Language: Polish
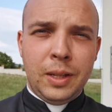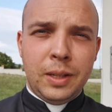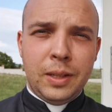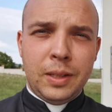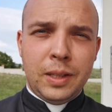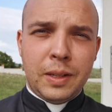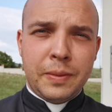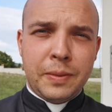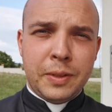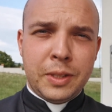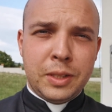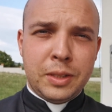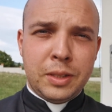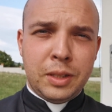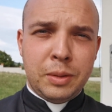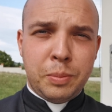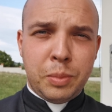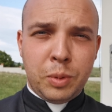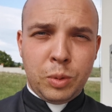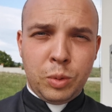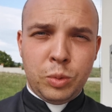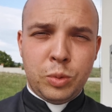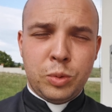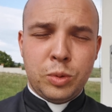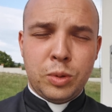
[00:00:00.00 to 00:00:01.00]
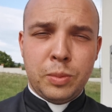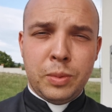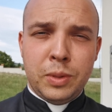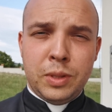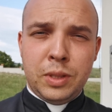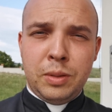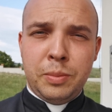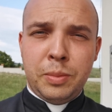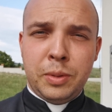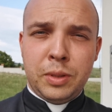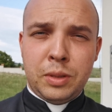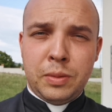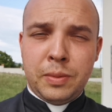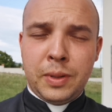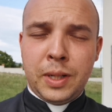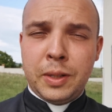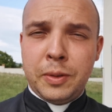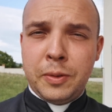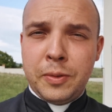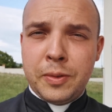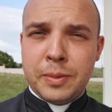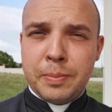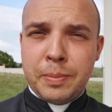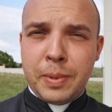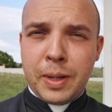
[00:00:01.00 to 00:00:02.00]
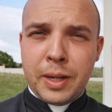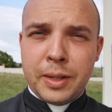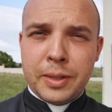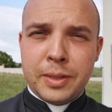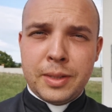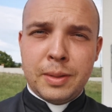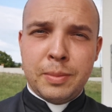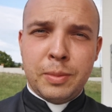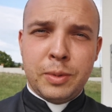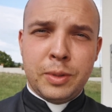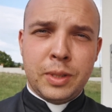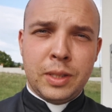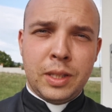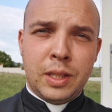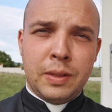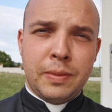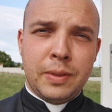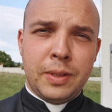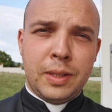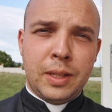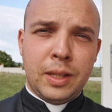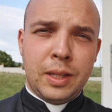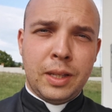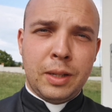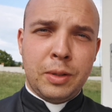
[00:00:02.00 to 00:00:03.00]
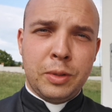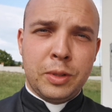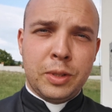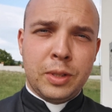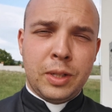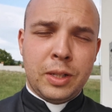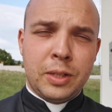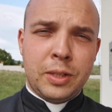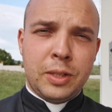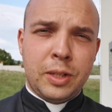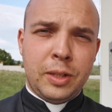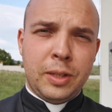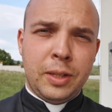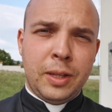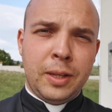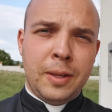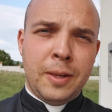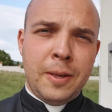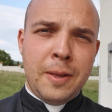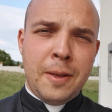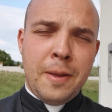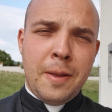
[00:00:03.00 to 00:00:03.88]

nawet jeżeli po ludzku będziemy potrzebować jakiegoś wsparcia, może nawet jakiegoś leczenia,